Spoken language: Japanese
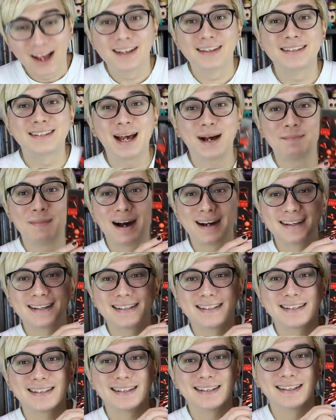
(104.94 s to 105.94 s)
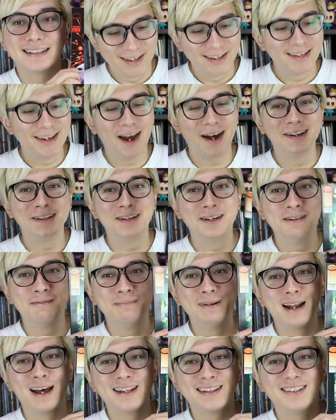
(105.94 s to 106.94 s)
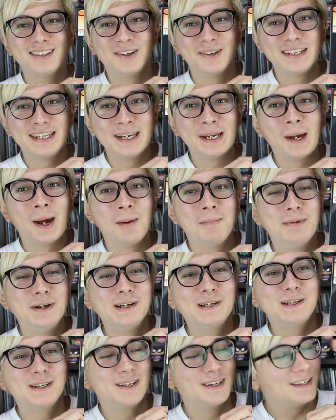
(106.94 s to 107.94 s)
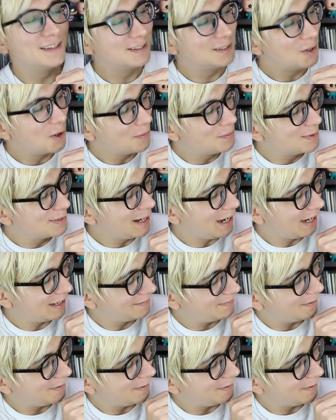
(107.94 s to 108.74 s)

ザ・マックス。ヤングブラッド・イヤーブック。ロブ・ライ